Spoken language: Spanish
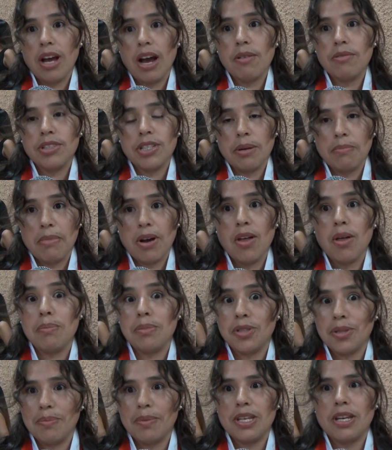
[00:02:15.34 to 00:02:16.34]
hago un llamado a
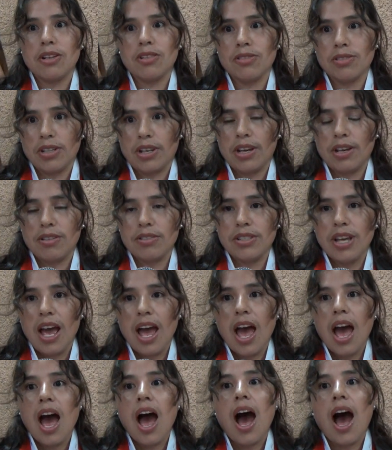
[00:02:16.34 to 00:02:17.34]
mis compañeros consejeros,
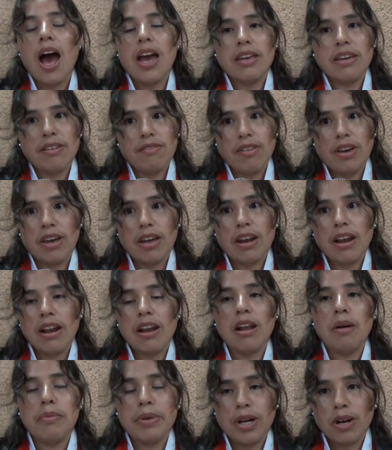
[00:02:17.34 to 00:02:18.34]
hay que ver
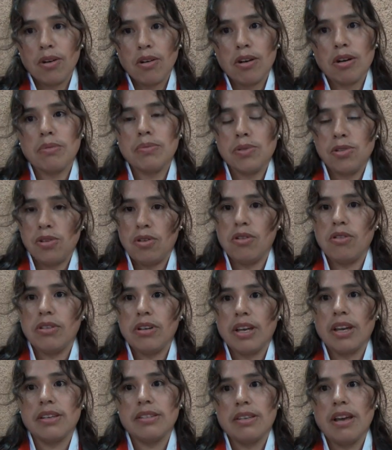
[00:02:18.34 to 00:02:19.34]
la mejor opción
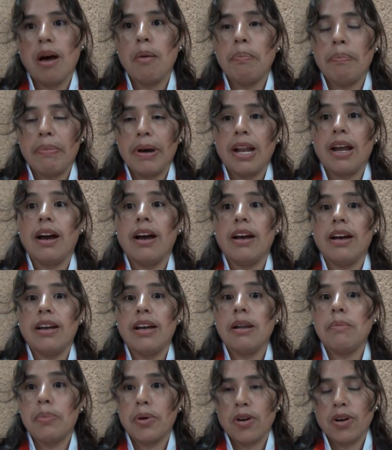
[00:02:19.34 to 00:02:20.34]
que sea para
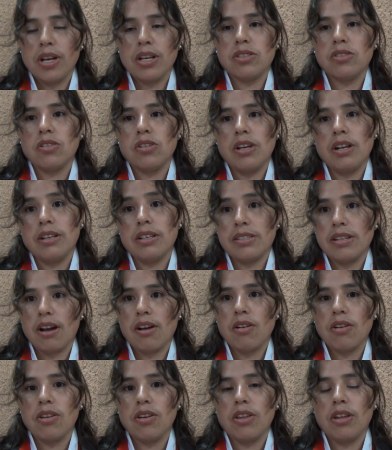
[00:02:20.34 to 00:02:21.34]
el progreso y el
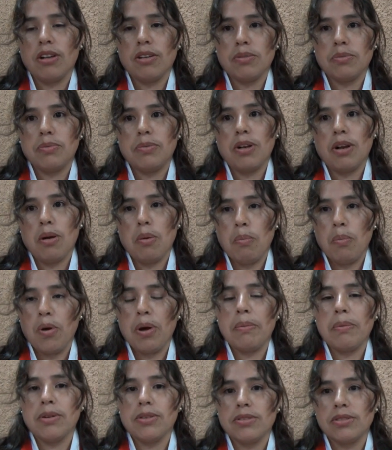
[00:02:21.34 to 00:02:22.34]
desarrollo de los, de los
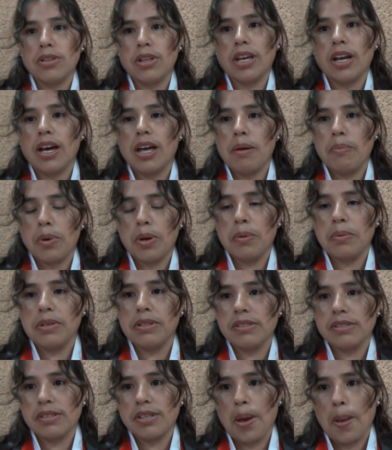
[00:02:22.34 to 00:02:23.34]
pueblos. Pero la
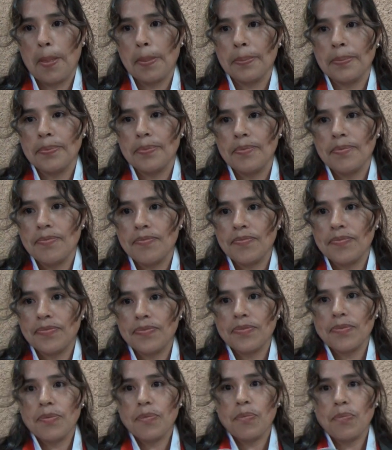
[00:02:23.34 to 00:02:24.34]
posición suya, ¿cuál es?
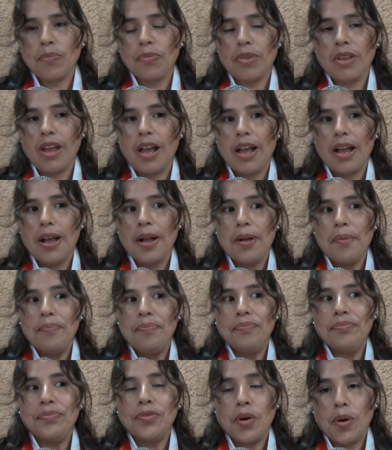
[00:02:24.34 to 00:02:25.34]

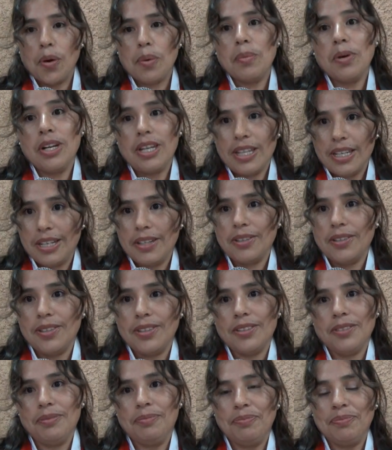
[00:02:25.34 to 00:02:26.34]
No, como le digo,
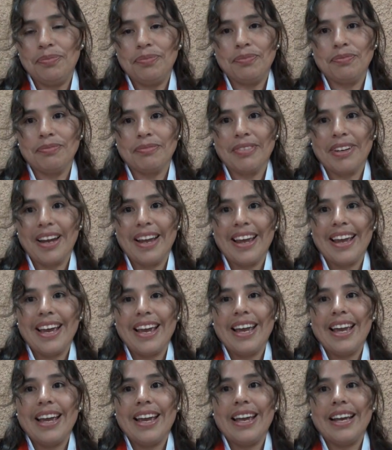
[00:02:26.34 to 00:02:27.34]
¿no?
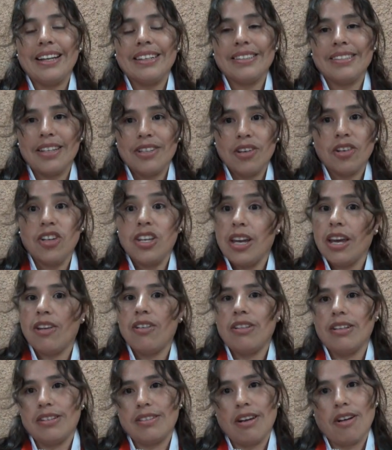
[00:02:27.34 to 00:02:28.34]
Este, yo quiero
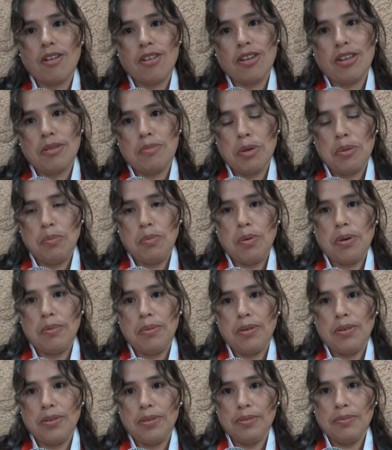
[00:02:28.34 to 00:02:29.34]
el desarrollo de mi
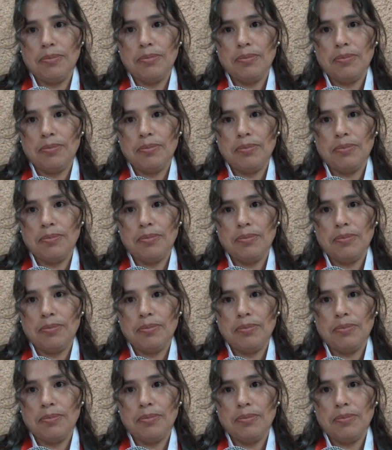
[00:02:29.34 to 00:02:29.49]
pueblo, ¿no?